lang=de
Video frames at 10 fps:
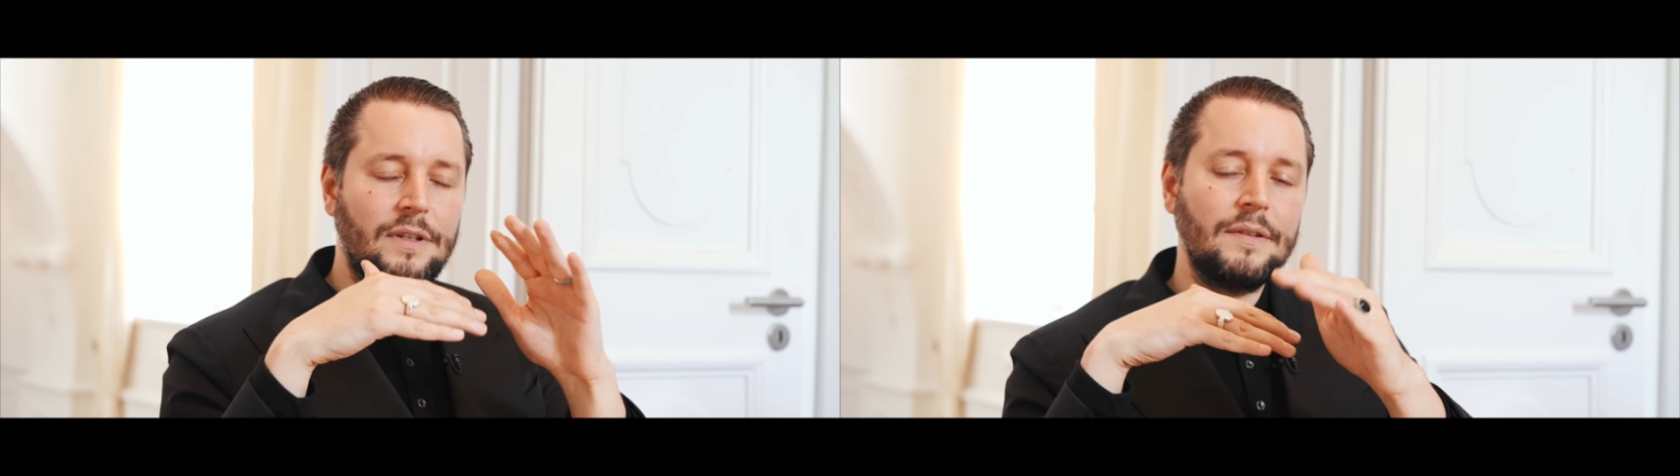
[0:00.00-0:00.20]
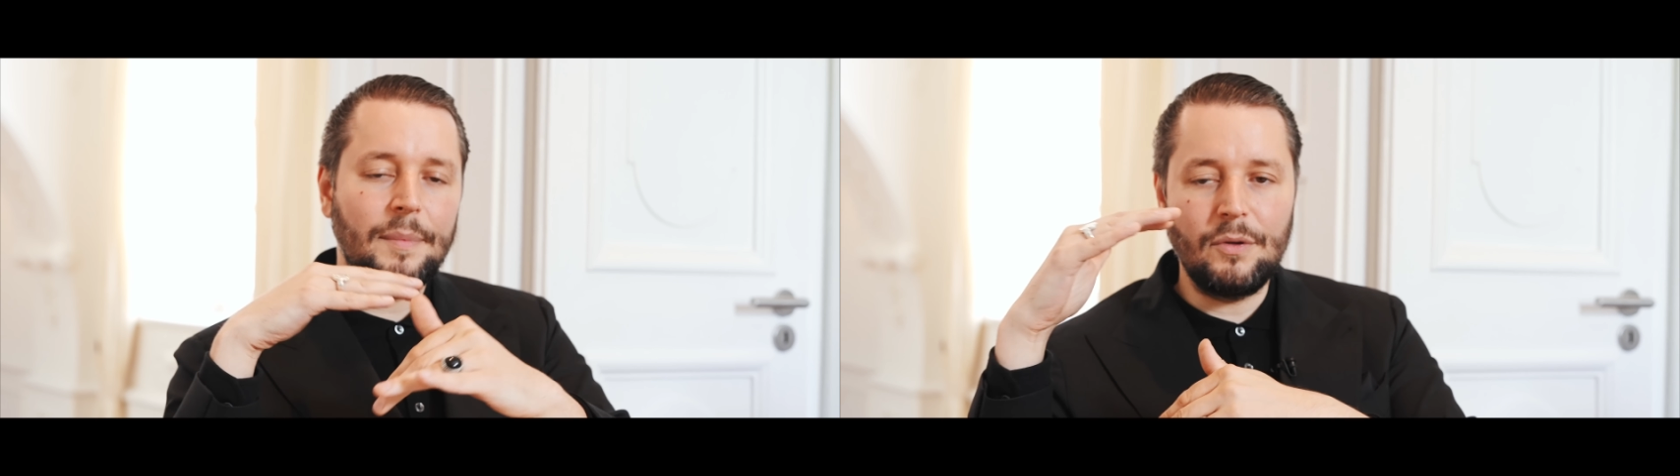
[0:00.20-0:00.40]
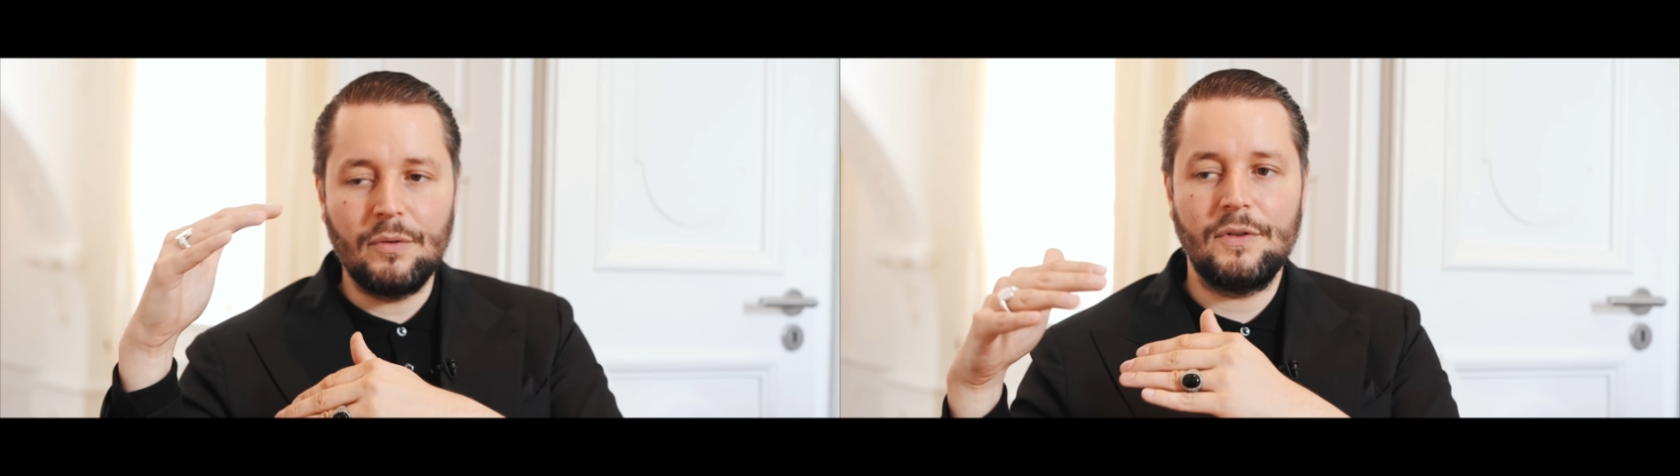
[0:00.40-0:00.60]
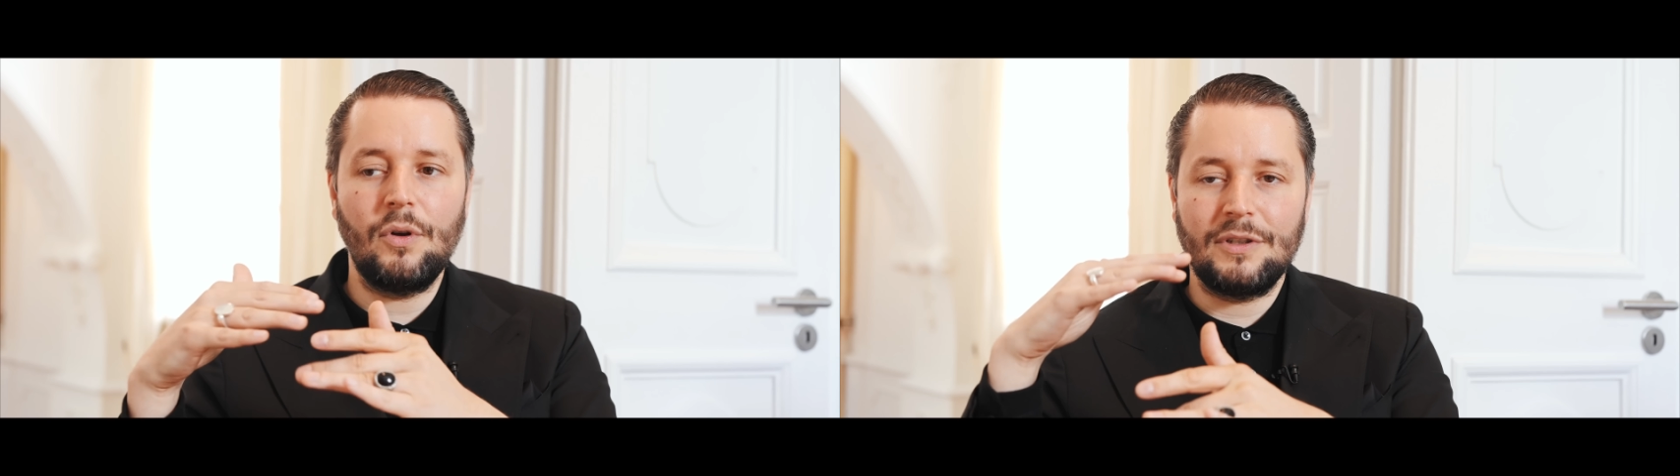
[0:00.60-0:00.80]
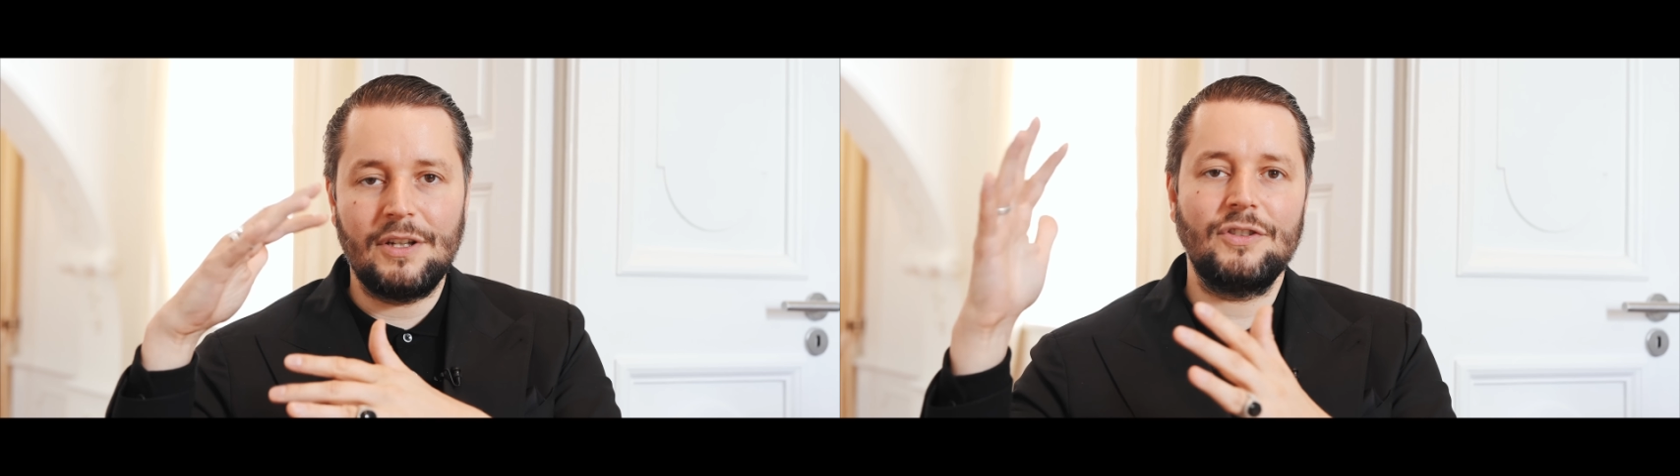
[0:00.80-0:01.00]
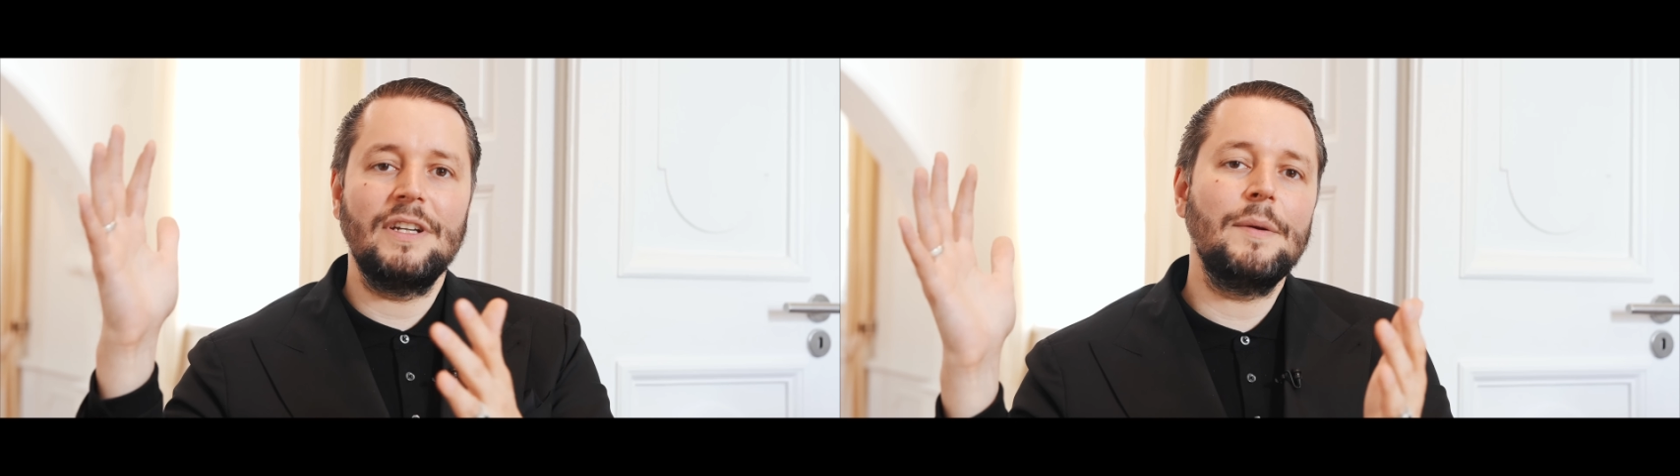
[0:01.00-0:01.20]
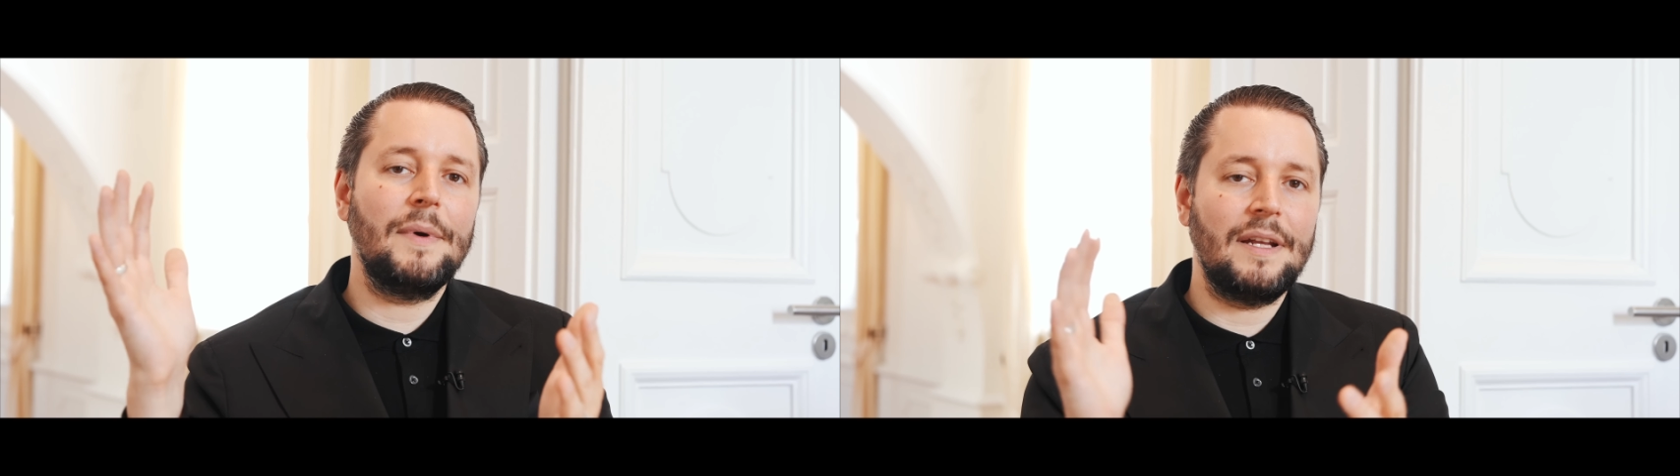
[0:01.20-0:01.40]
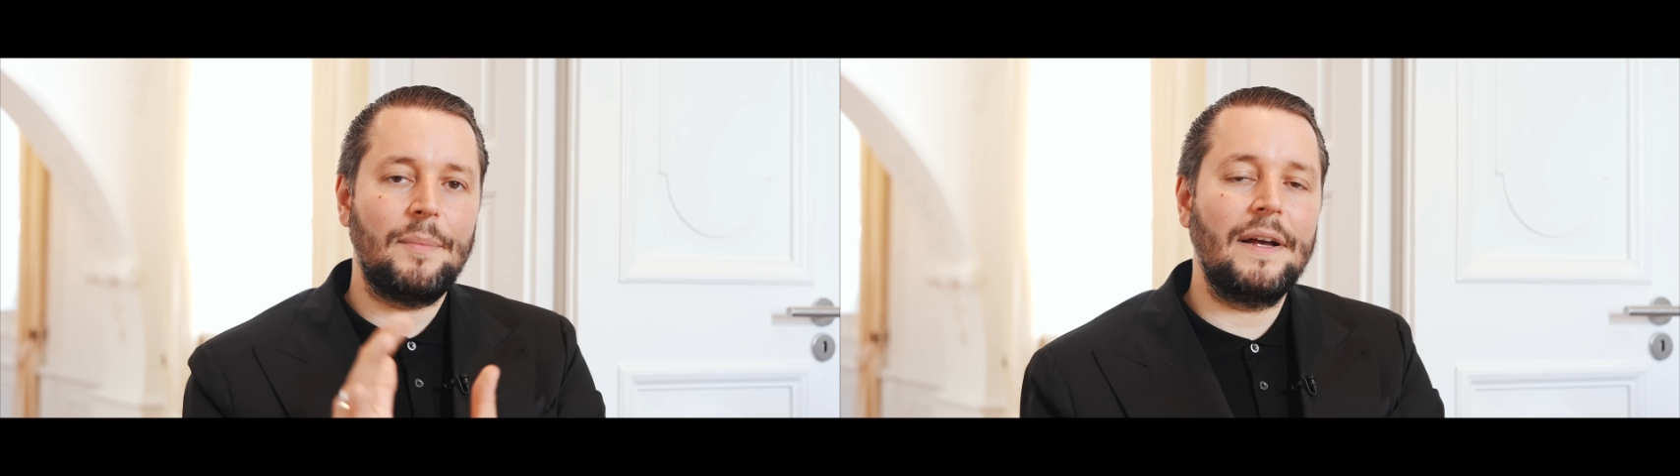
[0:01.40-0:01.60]
dass bei Louis Vuitton-Taschen
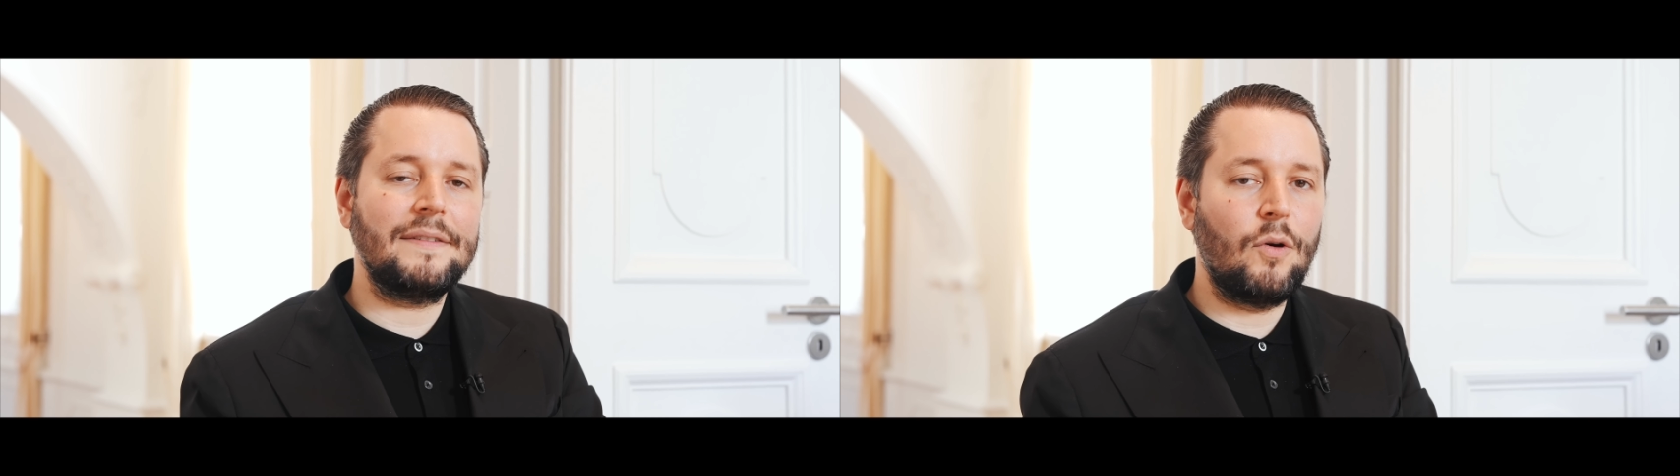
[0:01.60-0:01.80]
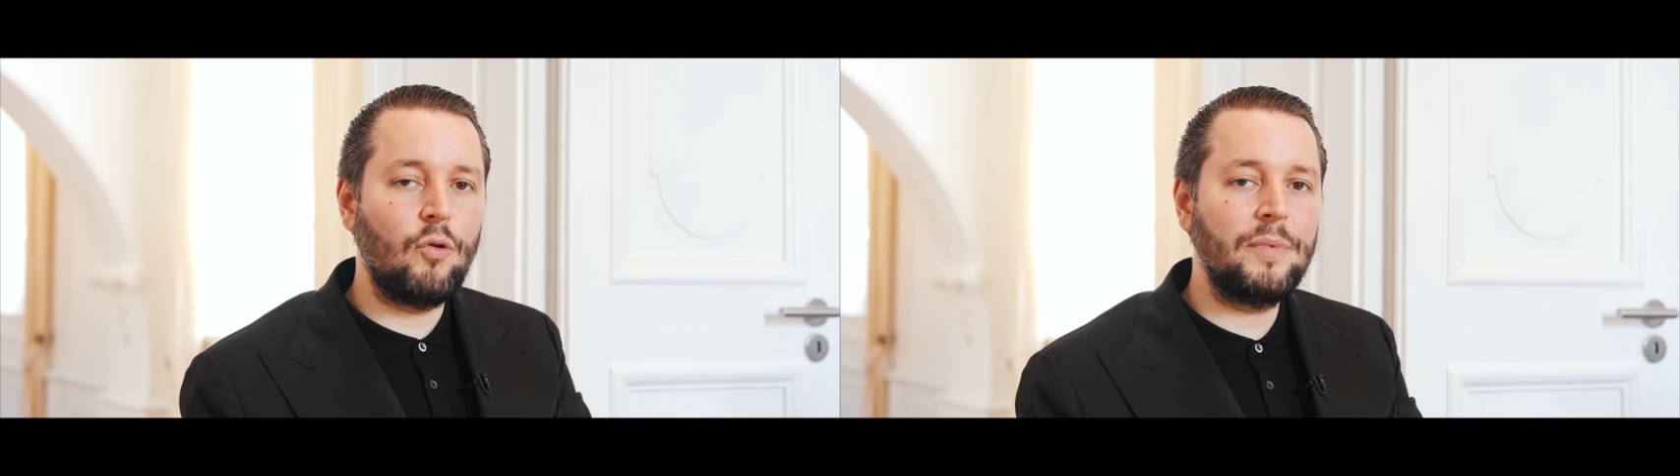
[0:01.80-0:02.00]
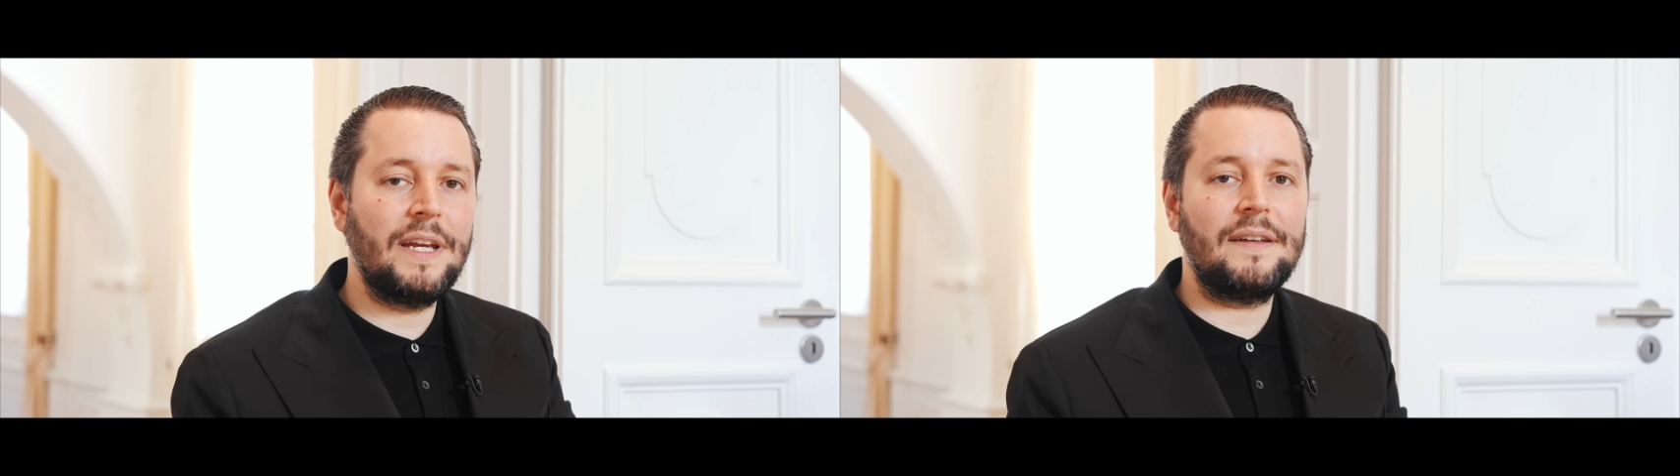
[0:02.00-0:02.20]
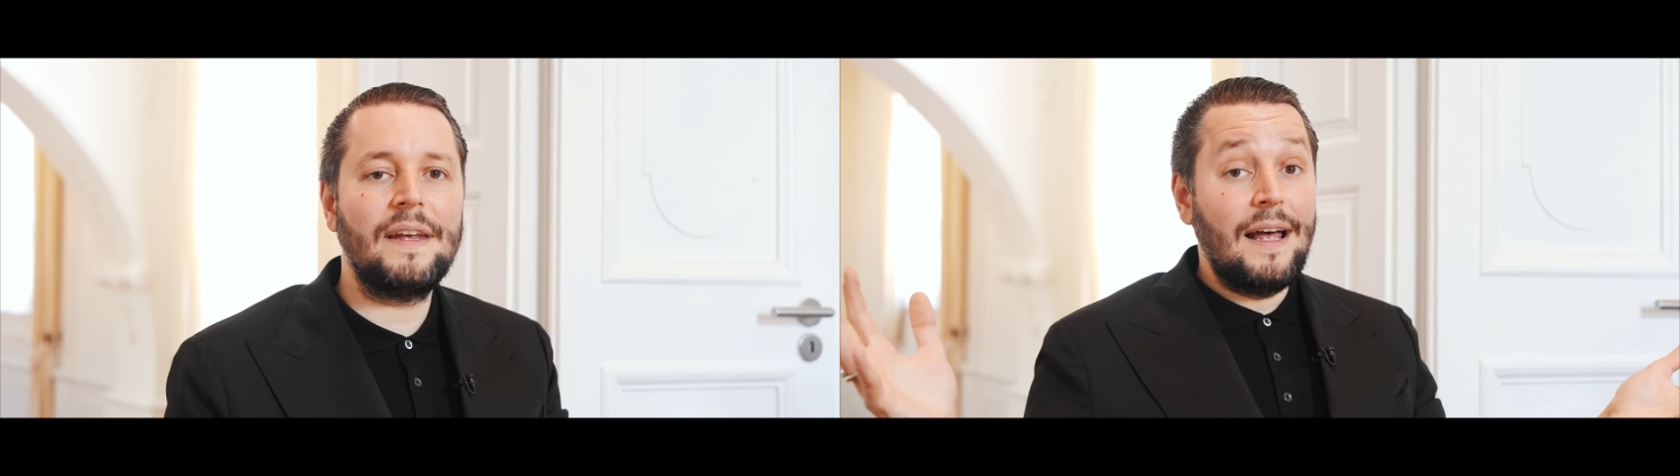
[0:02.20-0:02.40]
immer der Preis nach oben geht,